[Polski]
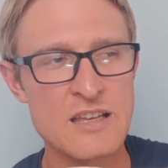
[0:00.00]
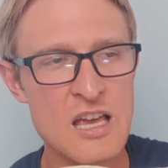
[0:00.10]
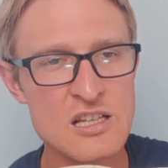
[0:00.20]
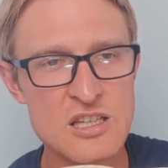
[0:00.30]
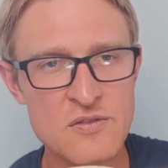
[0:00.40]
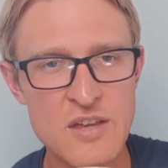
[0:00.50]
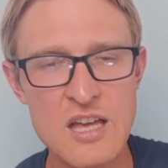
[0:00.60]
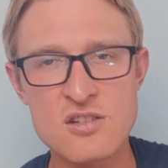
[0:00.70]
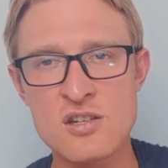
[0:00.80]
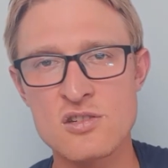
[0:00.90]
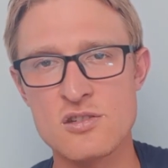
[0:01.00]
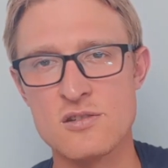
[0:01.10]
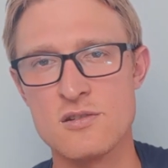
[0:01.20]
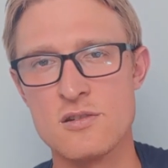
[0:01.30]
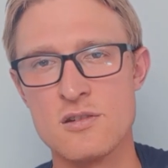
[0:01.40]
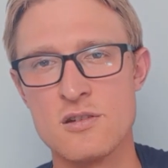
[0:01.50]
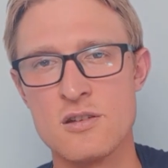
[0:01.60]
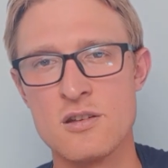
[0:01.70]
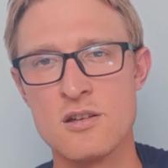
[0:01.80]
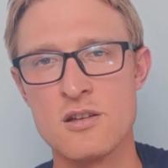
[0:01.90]
Jeśli wierzysz,
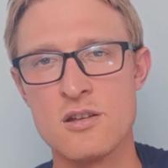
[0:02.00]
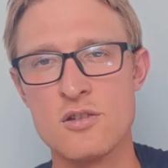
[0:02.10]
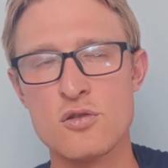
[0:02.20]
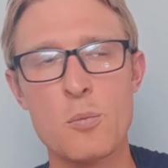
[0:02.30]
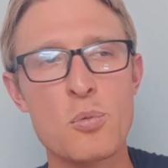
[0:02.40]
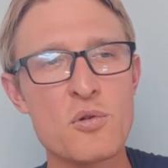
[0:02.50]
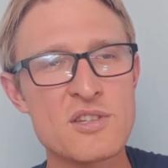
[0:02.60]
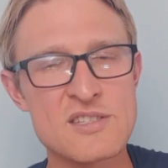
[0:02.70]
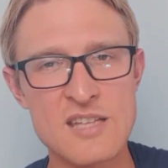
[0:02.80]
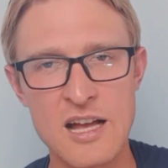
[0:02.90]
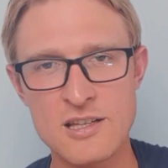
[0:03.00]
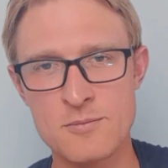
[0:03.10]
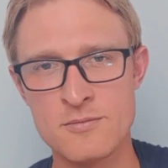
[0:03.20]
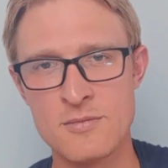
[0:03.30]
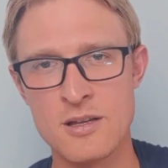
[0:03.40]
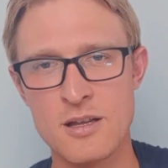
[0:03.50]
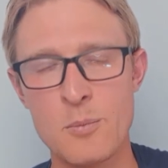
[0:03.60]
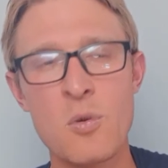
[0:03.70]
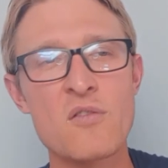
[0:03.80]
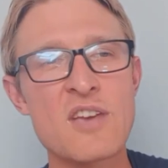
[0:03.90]
to pójdź za nim,
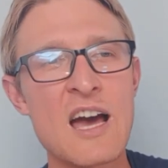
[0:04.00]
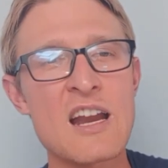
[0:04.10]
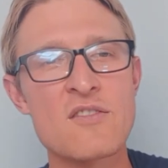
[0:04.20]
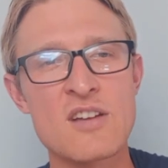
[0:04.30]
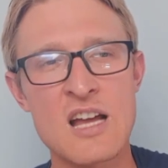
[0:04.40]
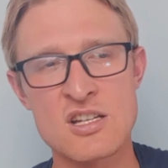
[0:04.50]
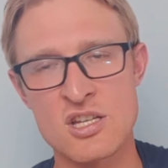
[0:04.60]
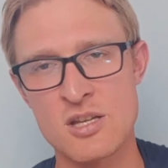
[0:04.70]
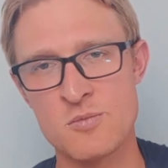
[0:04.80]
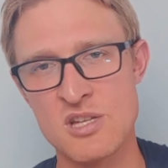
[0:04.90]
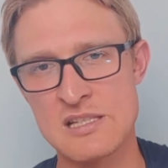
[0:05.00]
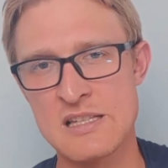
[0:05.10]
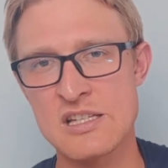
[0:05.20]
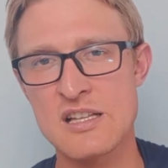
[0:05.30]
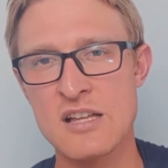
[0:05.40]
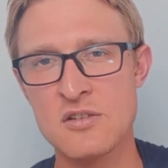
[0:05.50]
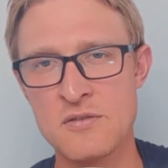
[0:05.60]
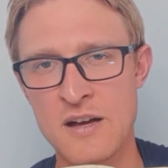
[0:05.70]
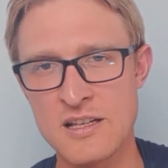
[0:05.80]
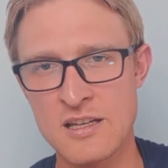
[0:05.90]
bo wiara wyraża się przez
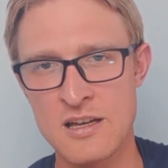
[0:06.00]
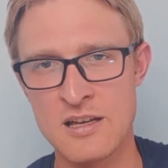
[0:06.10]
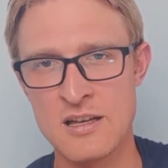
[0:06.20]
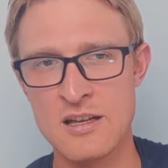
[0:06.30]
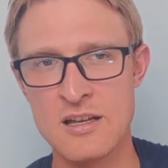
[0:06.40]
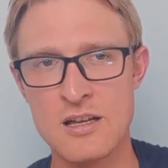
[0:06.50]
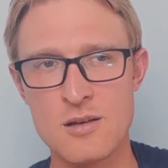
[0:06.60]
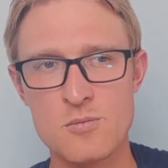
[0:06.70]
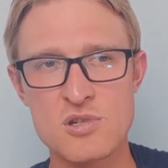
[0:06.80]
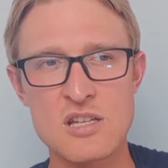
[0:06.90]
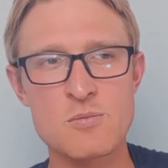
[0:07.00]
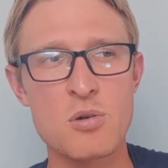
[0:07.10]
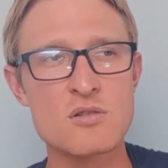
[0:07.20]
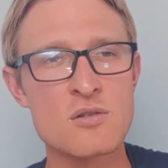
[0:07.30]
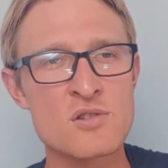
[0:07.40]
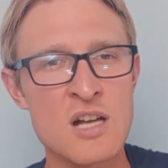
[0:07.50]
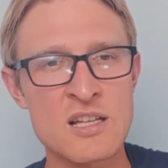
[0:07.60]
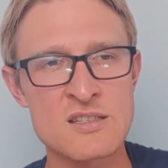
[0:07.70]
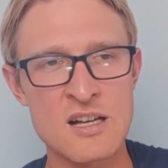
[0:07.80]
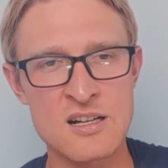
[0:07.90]
naśladowanie, przez
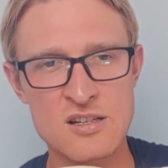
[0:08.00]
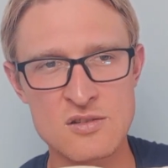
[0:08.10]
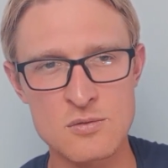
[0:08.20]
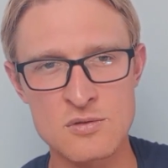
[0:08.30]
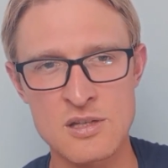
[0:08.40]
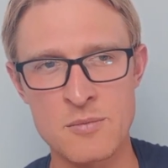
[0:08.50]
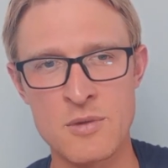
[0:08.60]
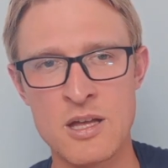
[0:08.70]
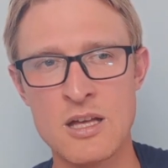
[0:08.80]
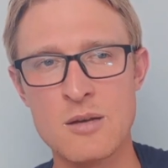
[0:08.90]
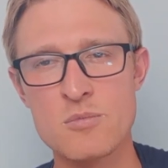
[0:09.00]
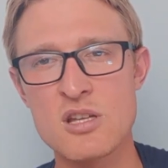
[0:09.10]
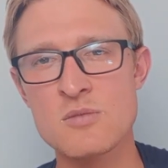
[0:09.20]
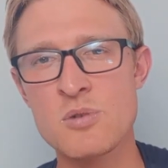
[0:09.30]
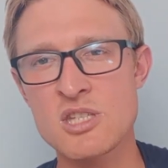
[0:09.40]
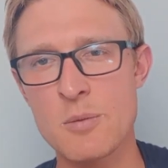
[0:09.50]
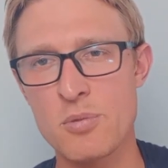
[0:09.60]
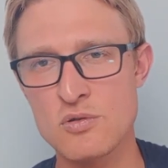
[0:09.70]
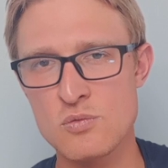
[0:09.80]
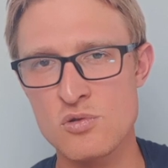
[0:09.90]
podążanie za Chrystusem, przez bycie
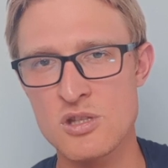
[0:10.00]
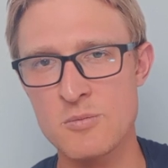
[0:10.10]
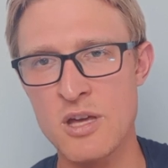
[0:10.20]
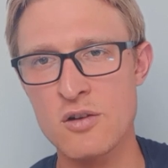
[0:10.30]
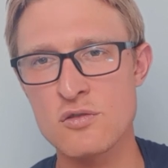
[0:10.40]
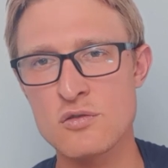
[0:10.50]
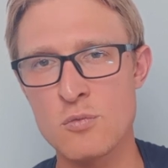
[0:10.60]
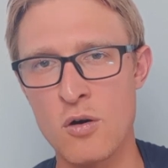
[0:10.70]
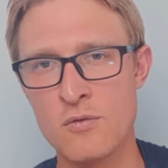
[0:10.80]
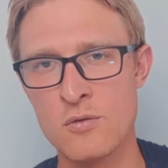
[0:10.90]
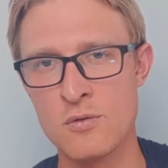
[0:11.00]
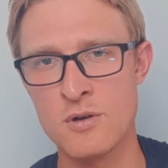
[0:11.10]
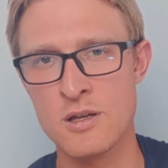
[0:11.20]
posłusznym Jego słowu.